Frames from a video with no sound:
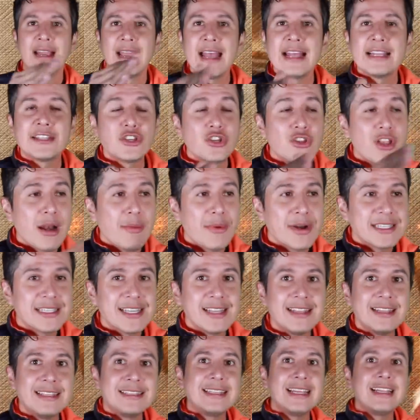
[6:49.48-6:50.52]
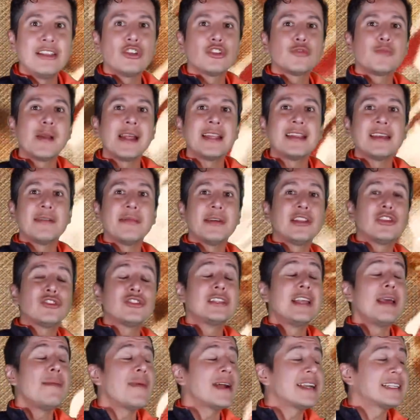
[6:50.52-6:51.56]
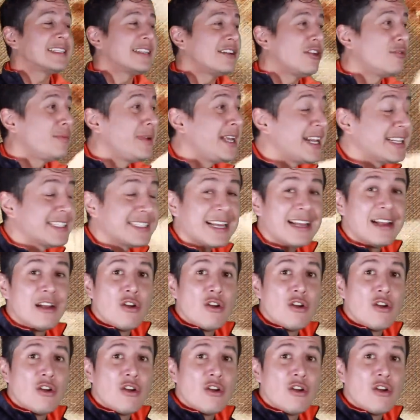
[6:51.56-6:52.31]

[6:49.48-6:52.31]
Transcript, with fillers: Edson Álvarez en distintos planteamientos de Marcelo Bielsa